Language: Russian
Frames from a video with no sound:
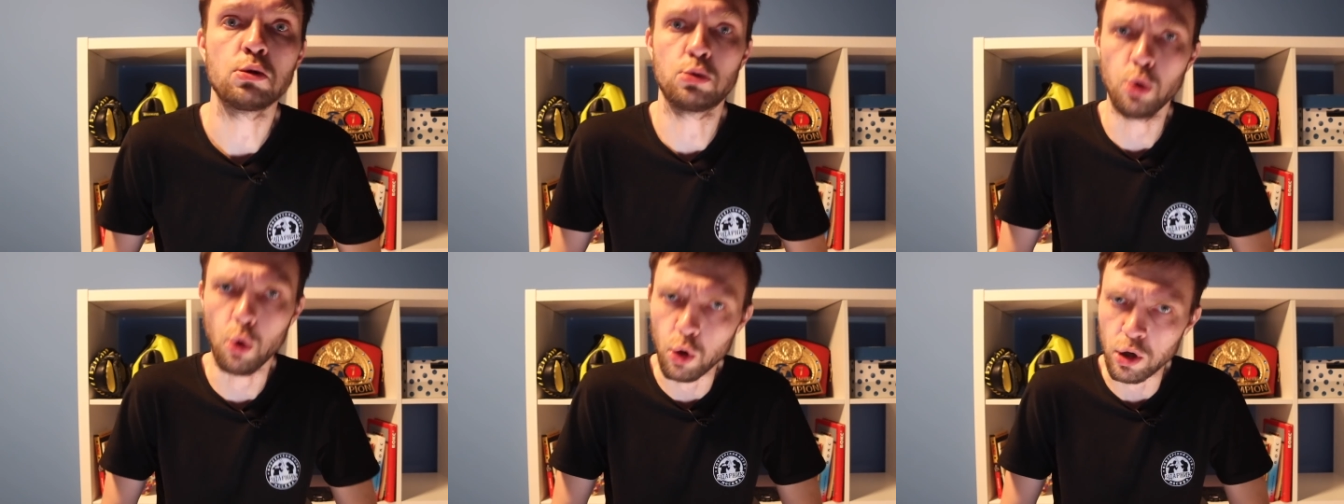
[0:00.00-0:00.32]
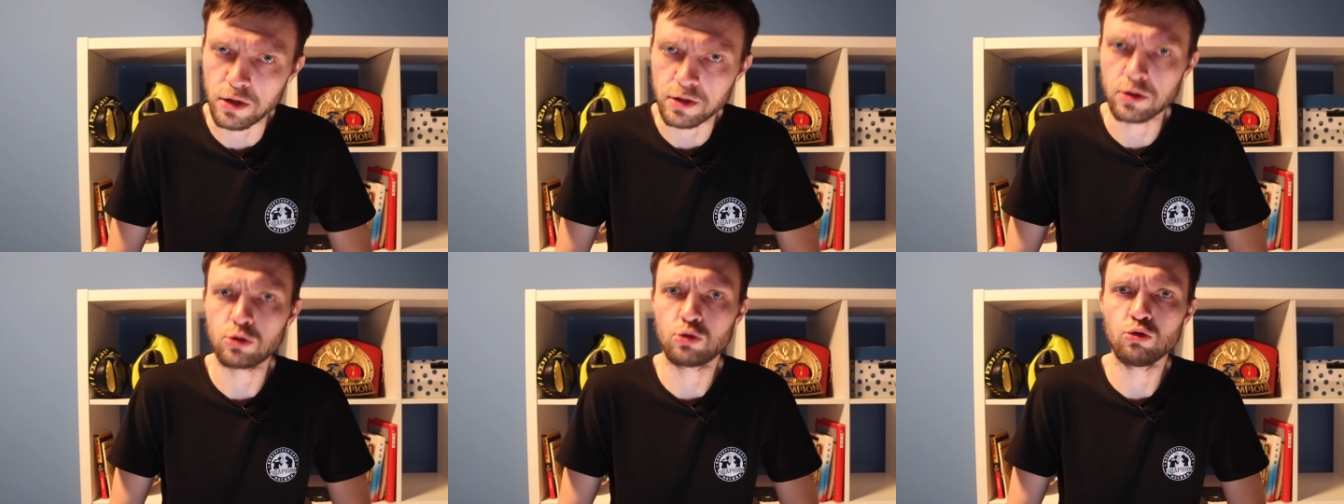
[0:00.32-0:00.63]

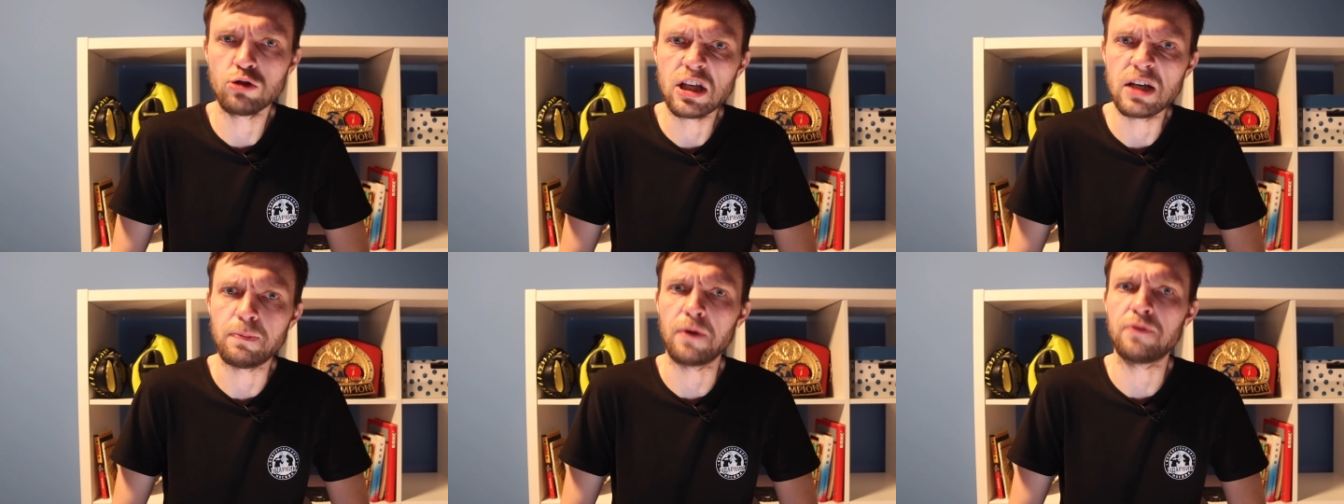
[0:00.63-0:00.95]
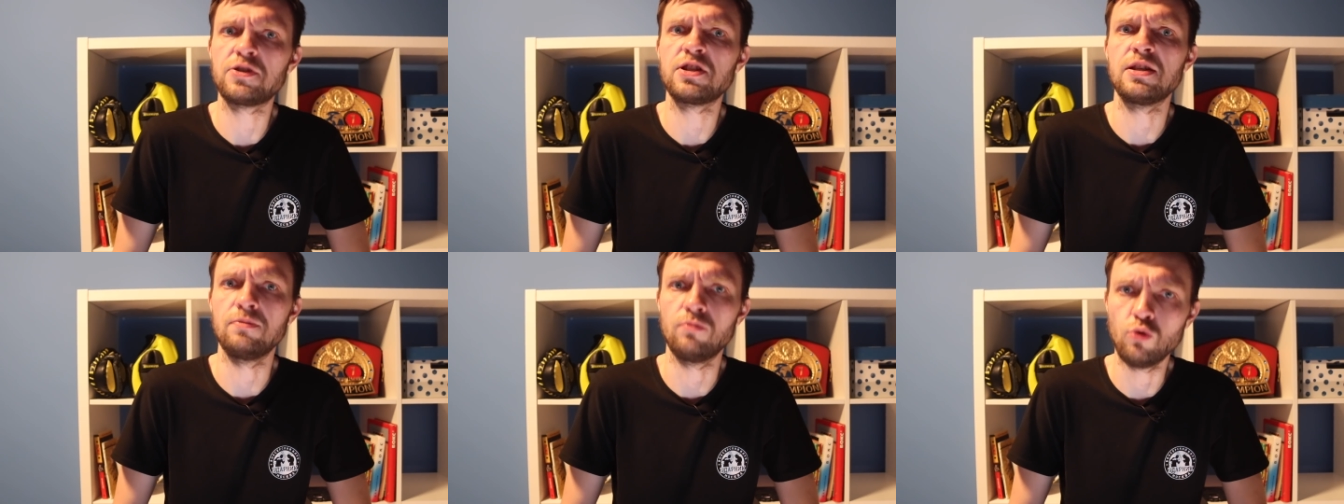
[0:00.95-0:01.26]
То есть, судя по
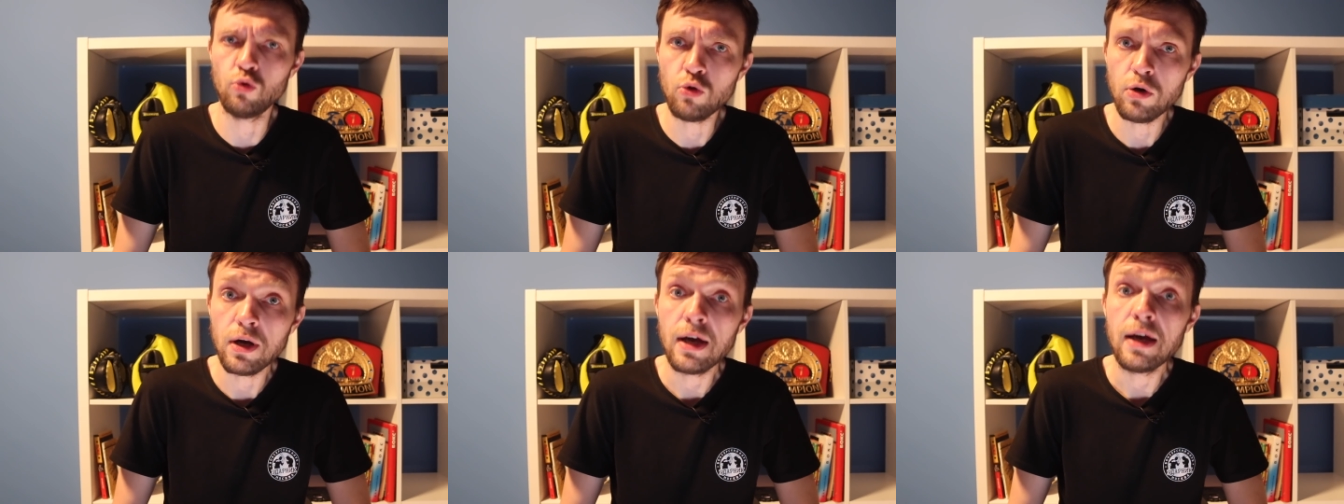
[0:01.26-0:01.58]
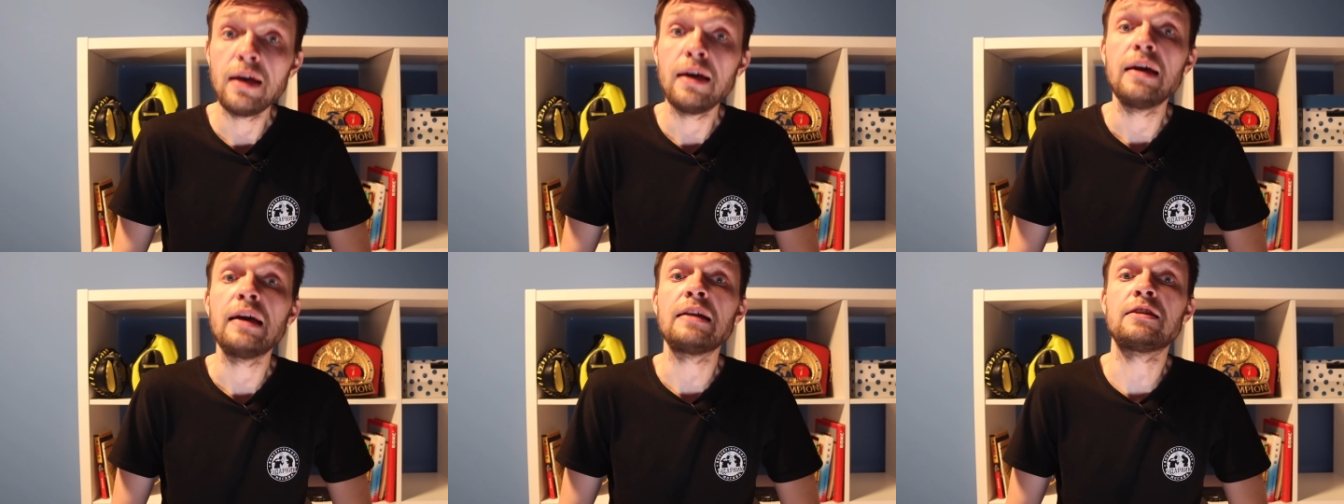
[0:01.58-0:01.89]
всему,
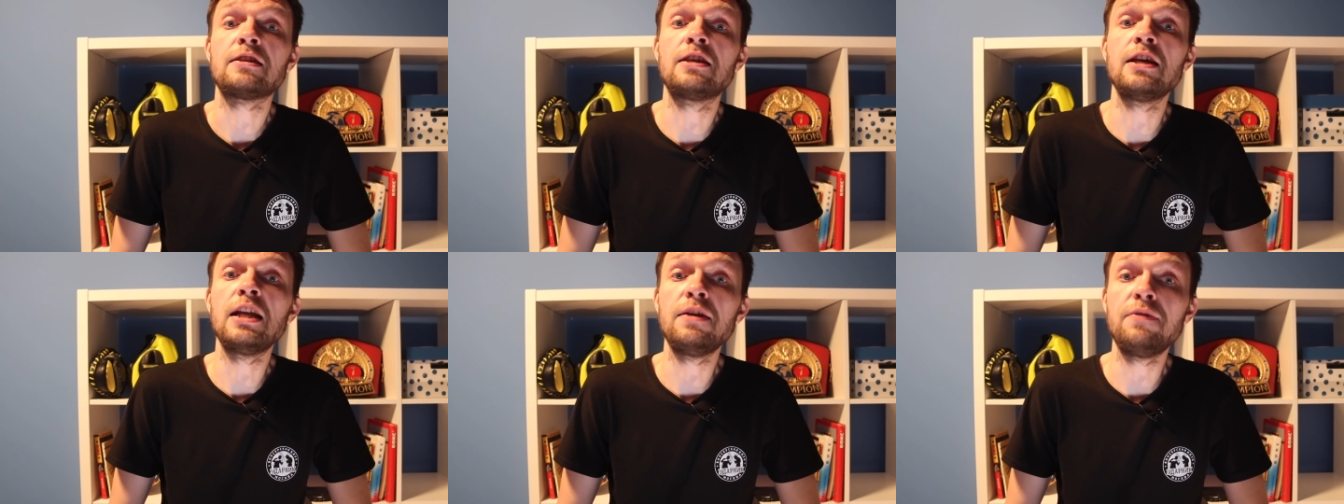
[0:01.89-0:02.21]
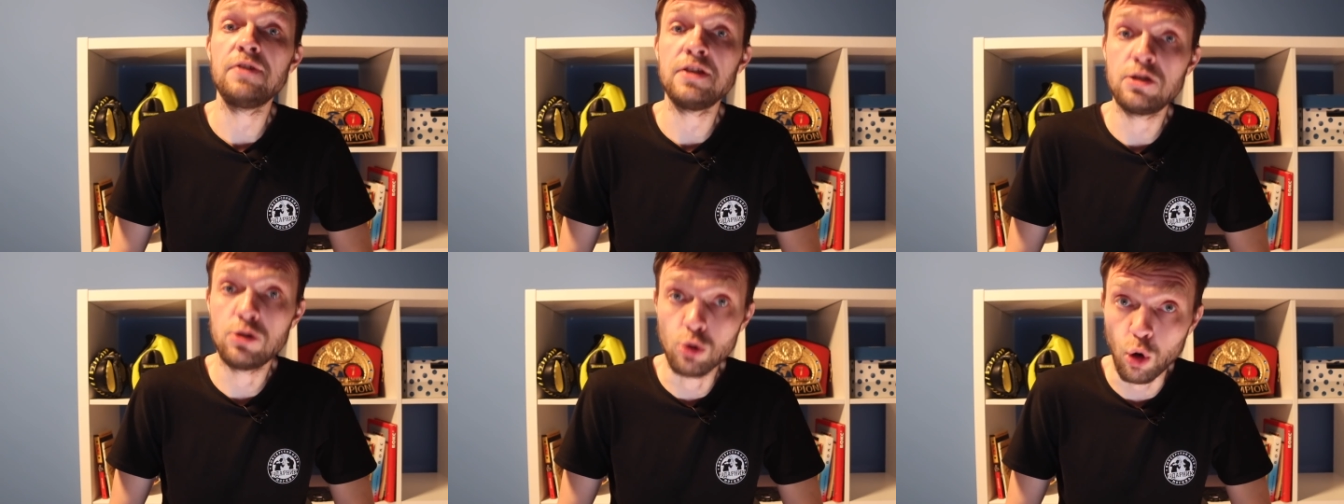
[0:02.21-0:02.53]

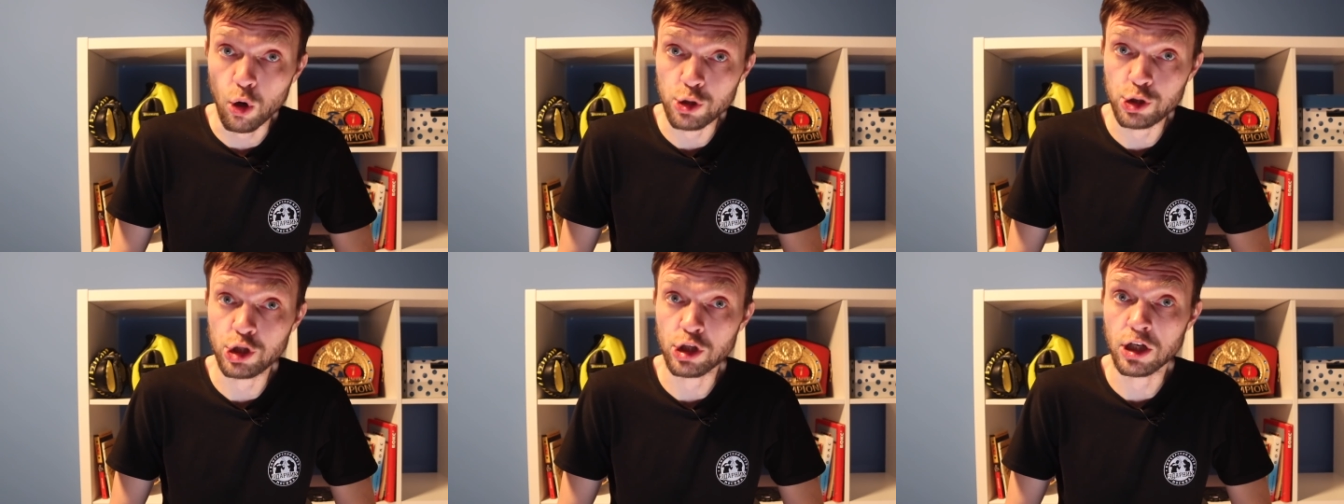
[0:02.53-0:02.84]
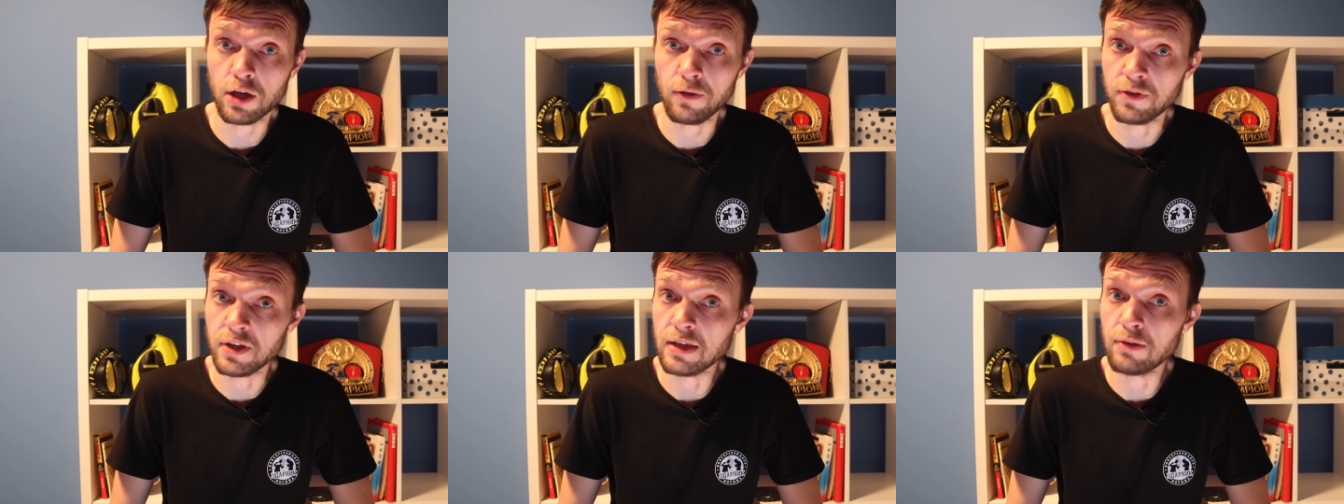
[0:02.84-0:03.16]
телевизионщики в